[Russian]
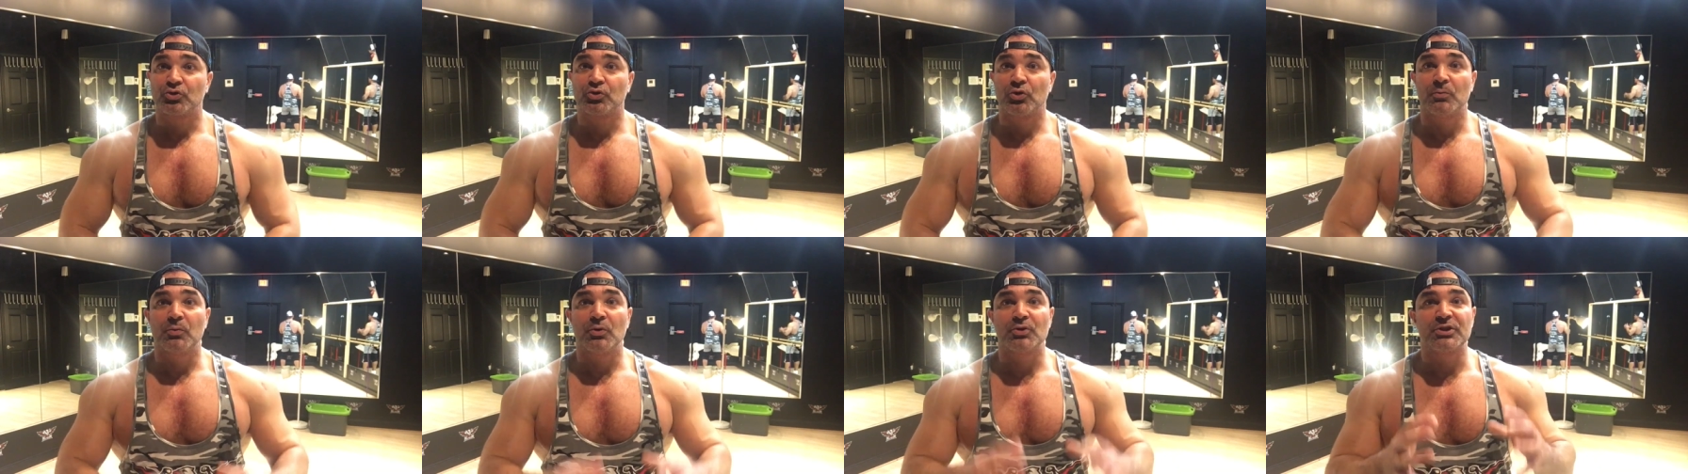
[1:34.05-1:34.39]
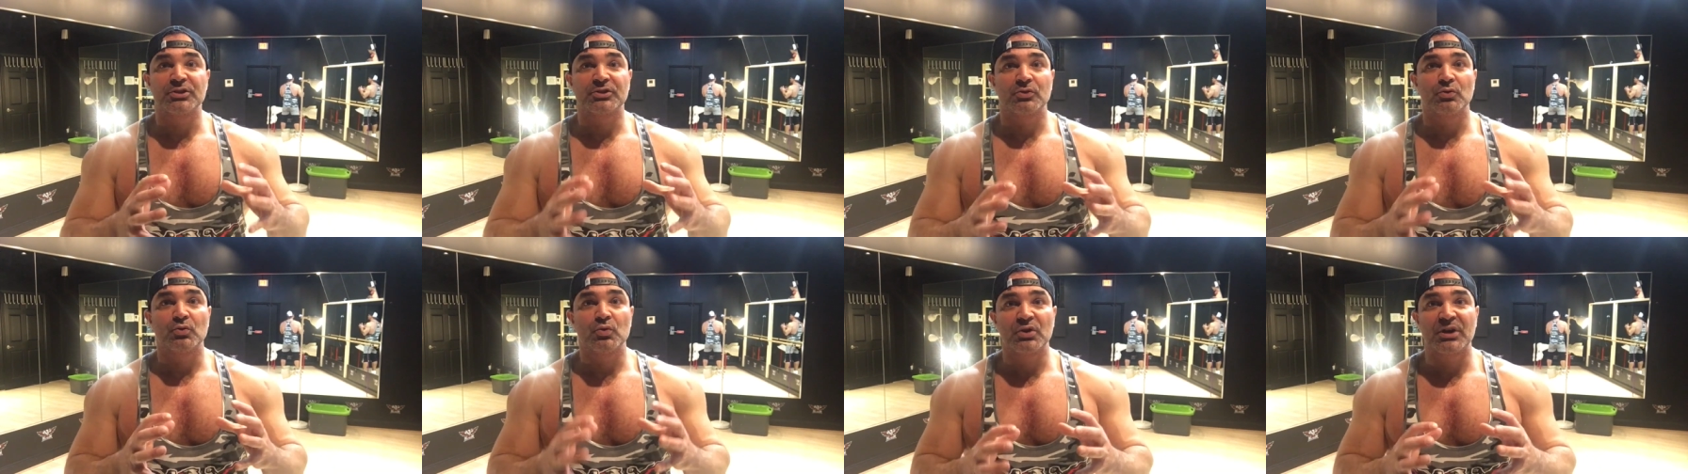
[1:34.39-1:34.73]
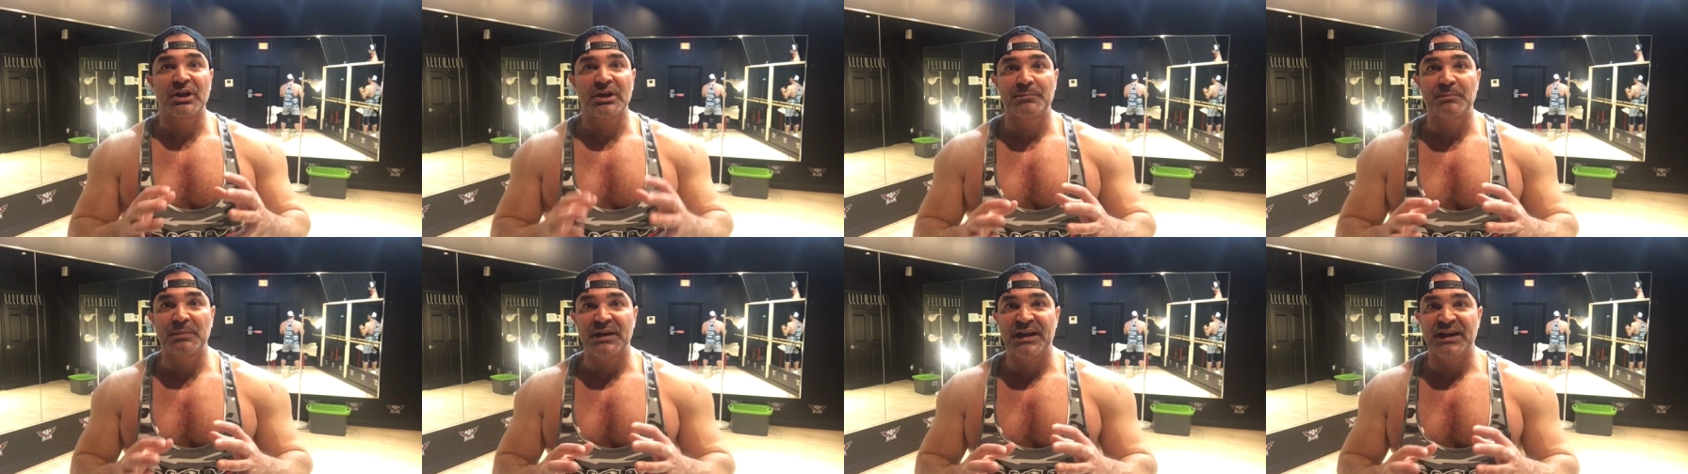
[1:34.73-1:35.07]
что будет
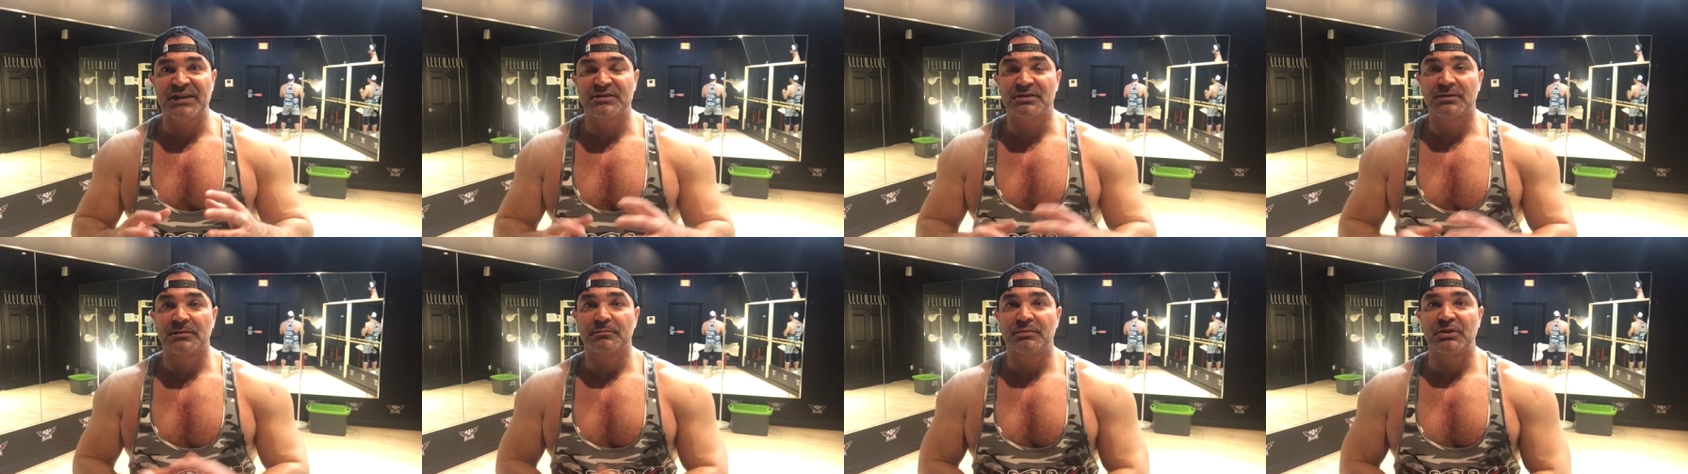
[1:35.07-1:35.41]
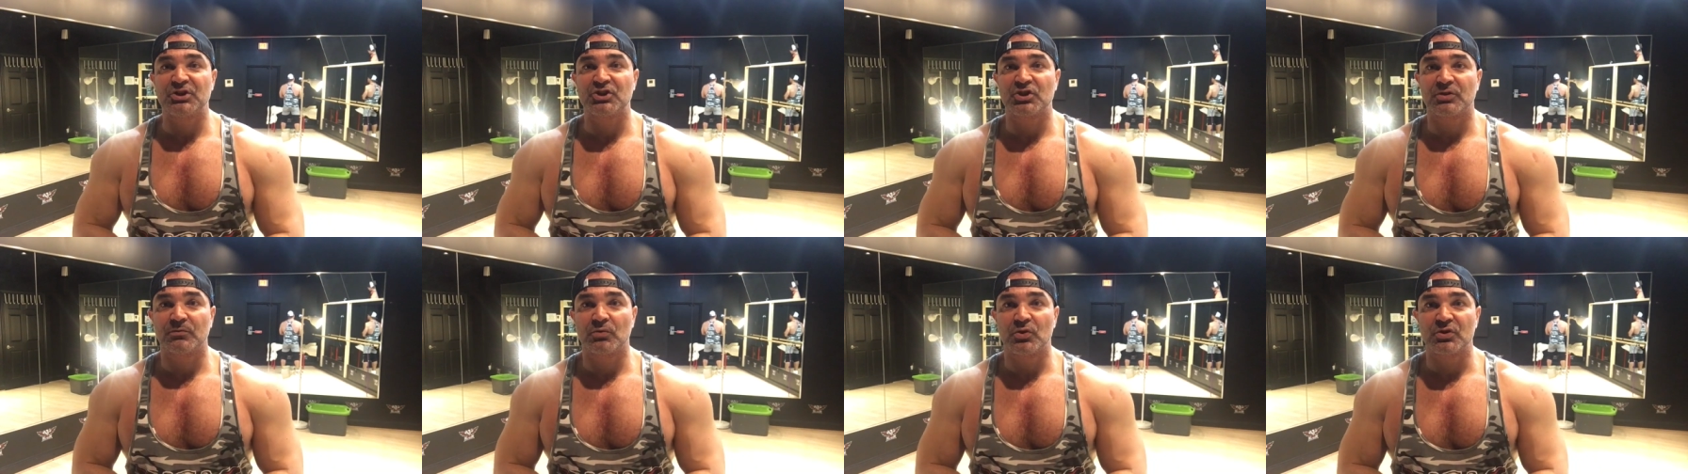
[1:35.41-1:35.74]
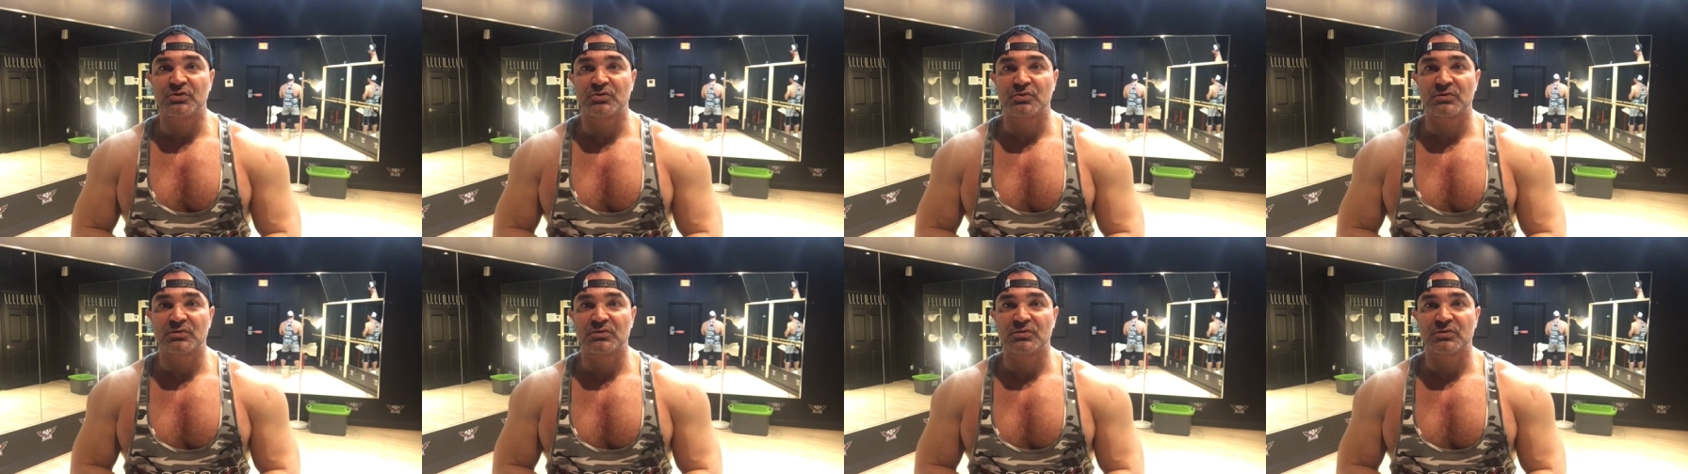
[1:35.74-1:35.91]
укреплять плечевой